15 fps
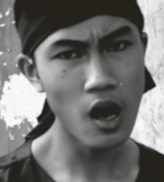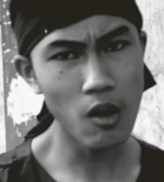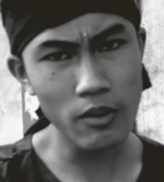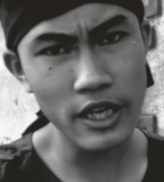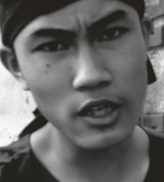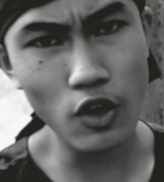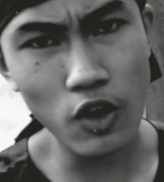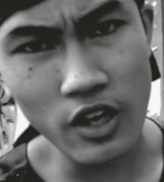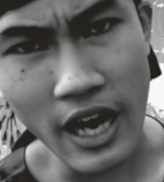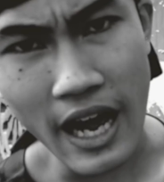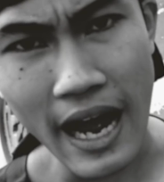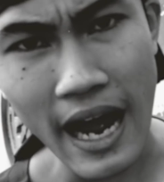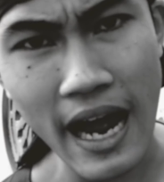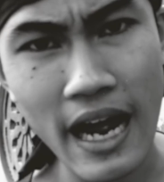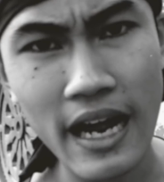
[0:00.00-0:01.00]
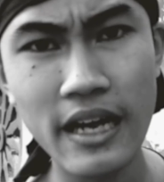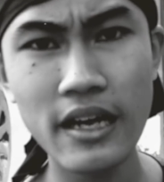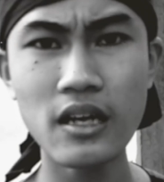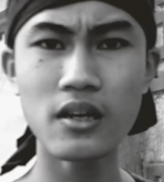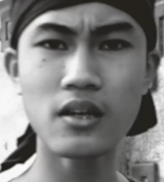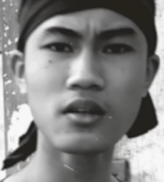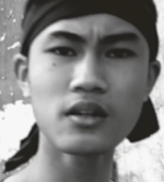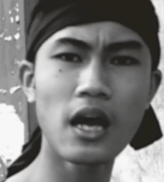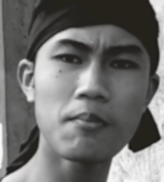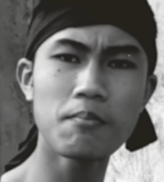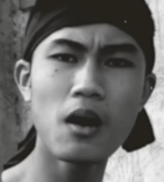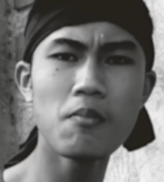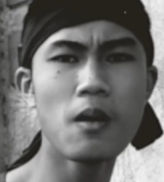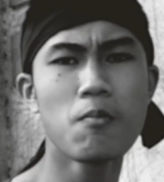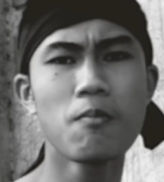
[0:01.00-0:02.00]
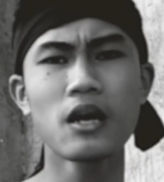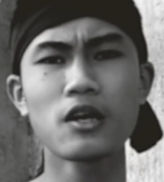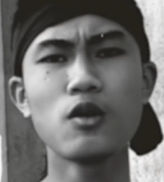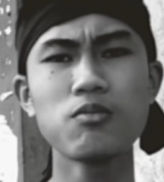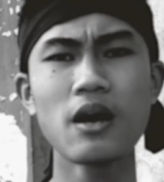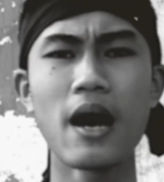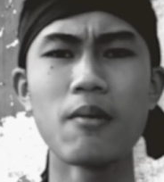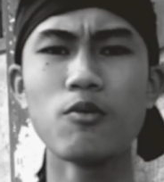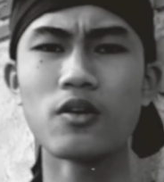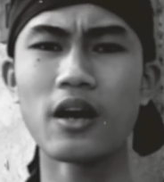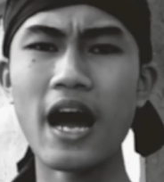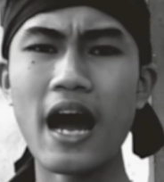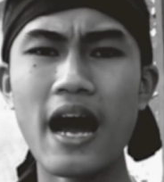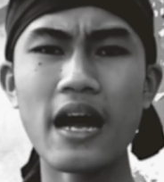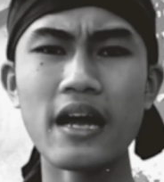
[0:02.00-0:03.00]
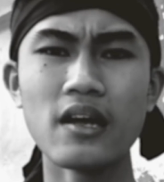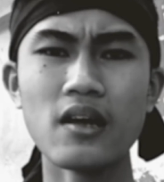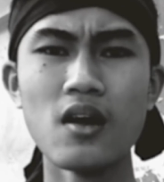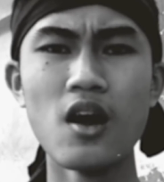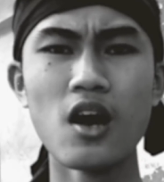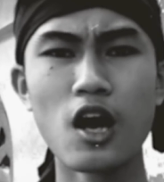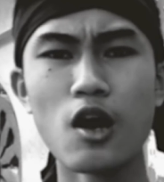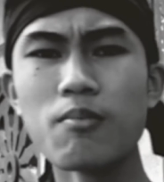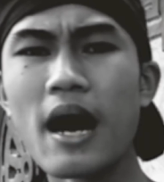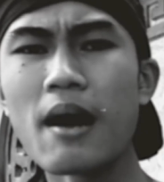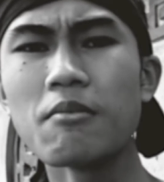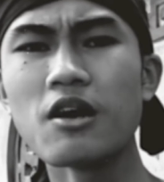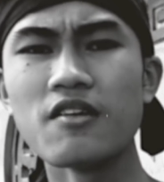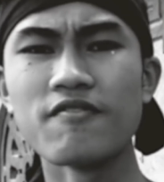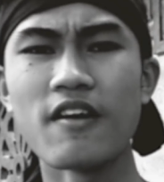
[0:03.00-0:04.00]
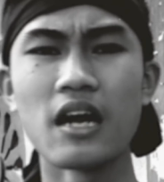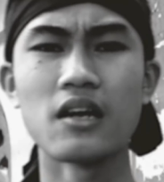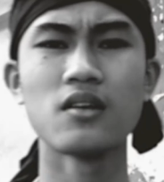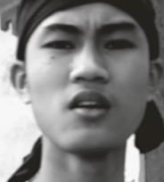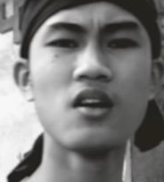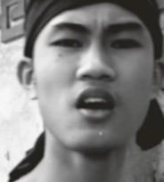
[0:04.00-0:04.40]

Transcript: Ông nghĩ tôi là ai Thằng bờm máu mặt không ngán một ai, không tham lợi